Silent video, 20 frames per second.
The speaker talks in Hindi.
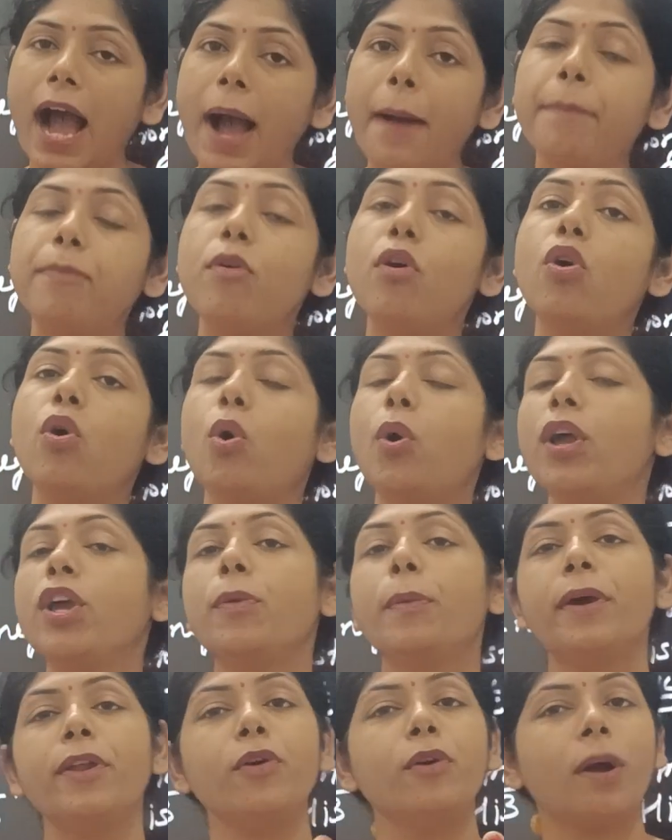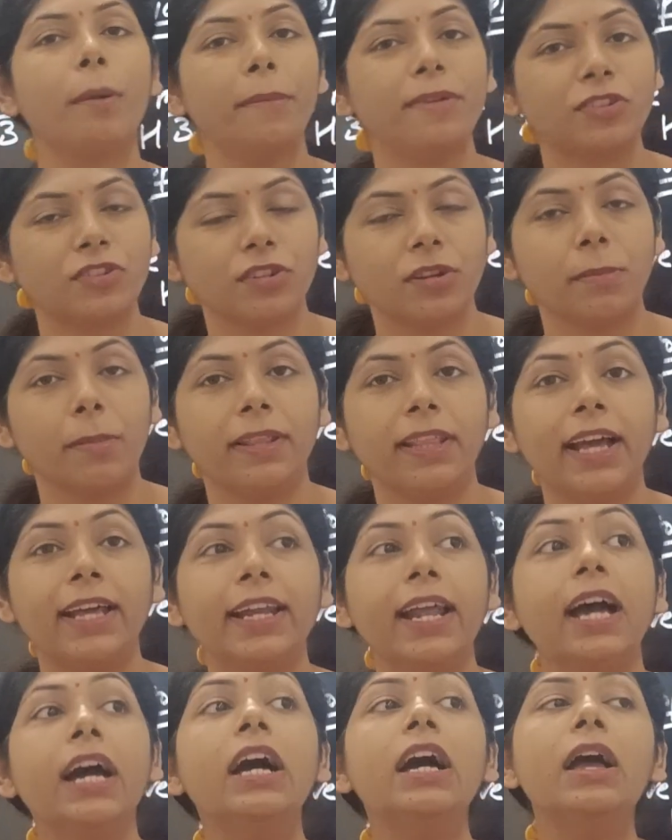आपको कोई क्वेरी हो कमेंट सेक्शन में
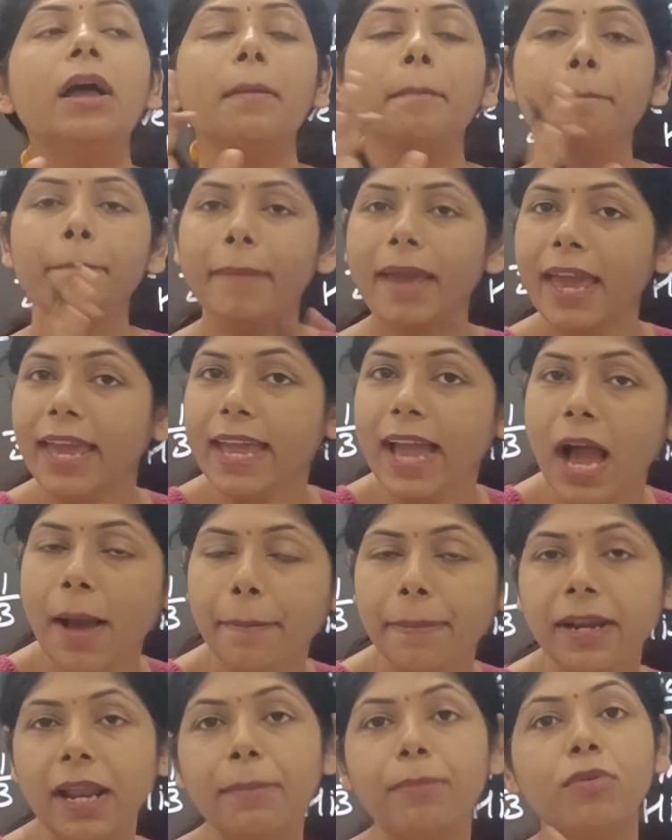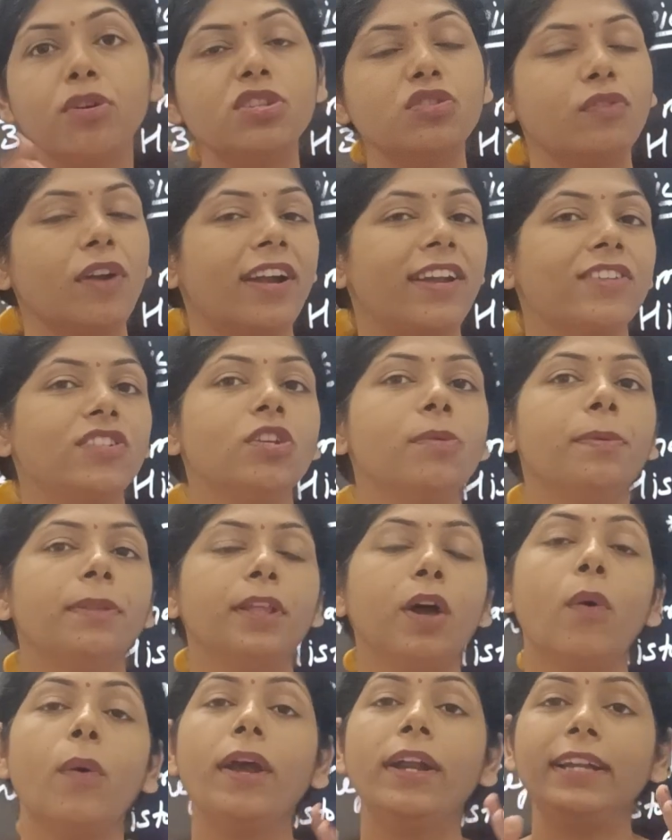बताना मैं यहाँ पर आपको स्ट्रैटेजी
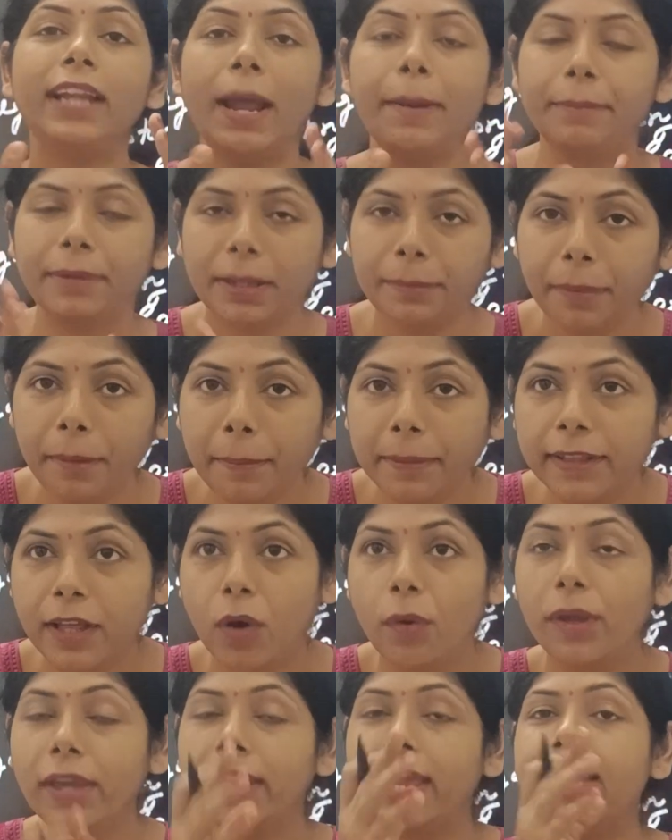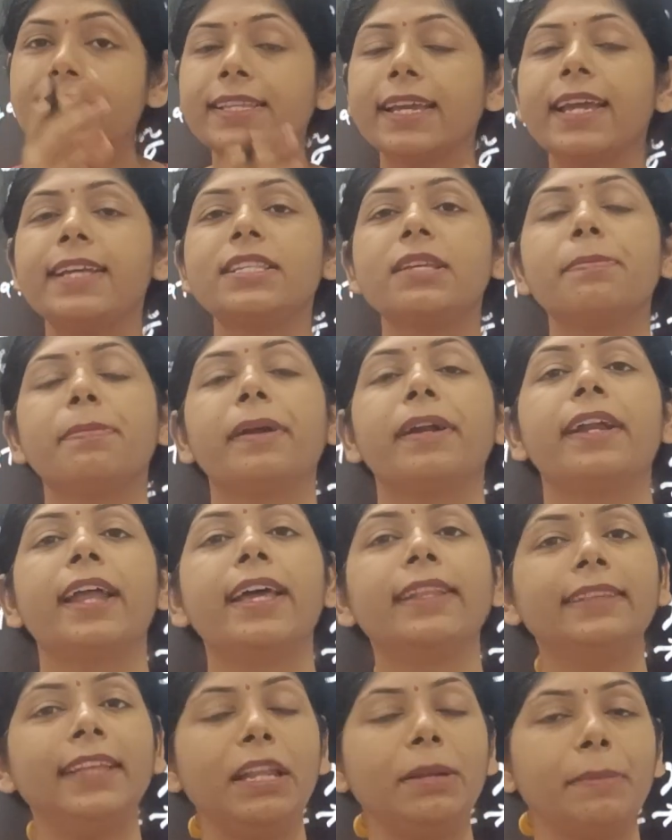बताऊँगी टाइम टेबल बताऊँगी कैसे कैसे
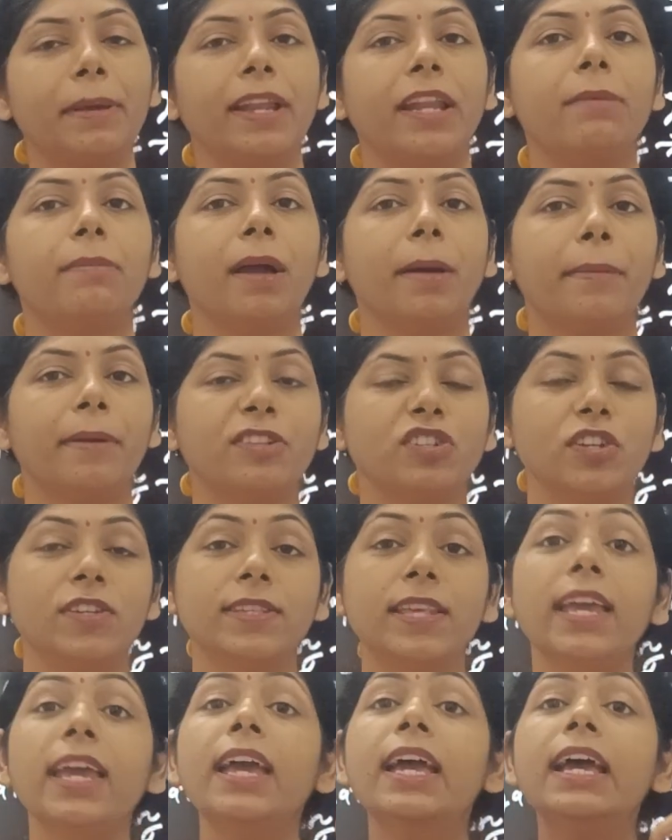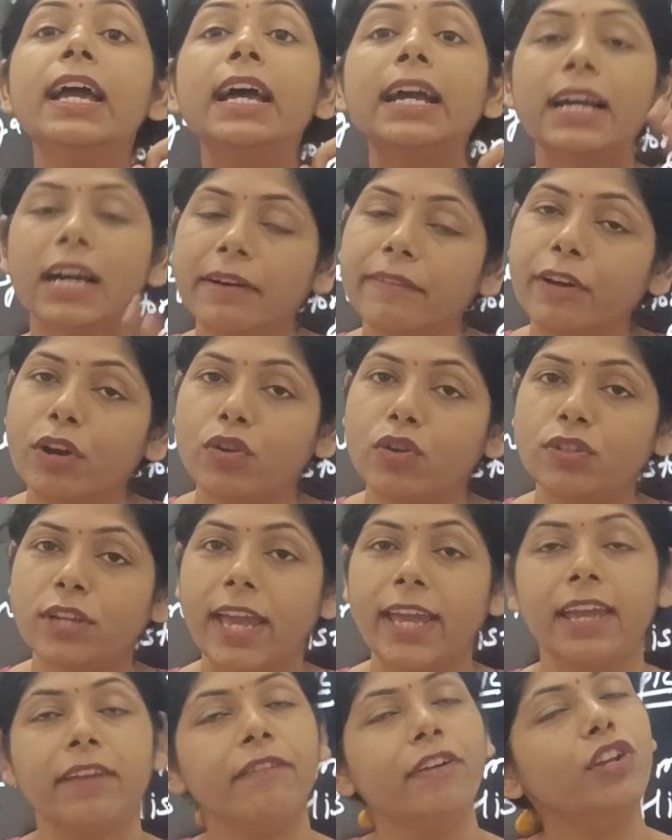पढ़ना है तीन महीने में आपकी चीज़ें कवर हो
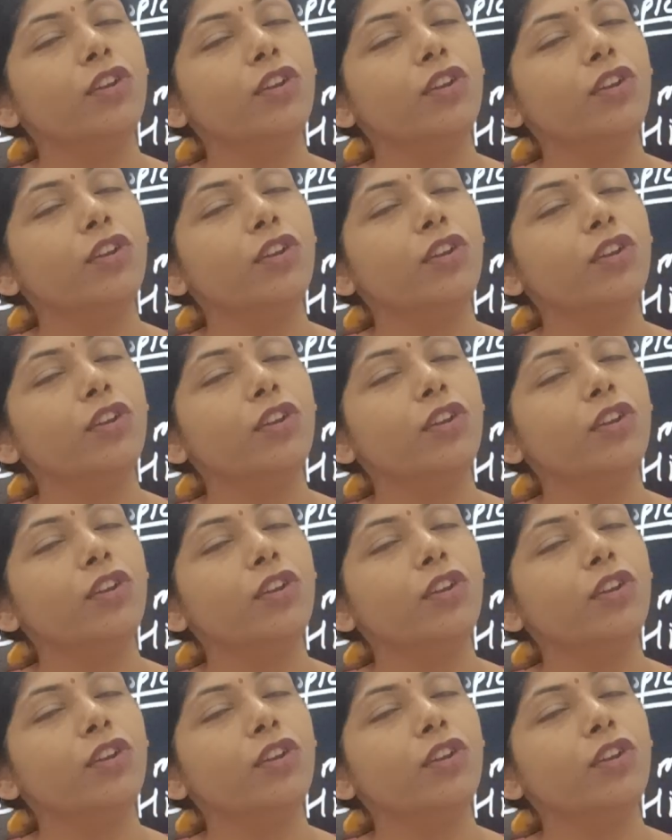जाएंगी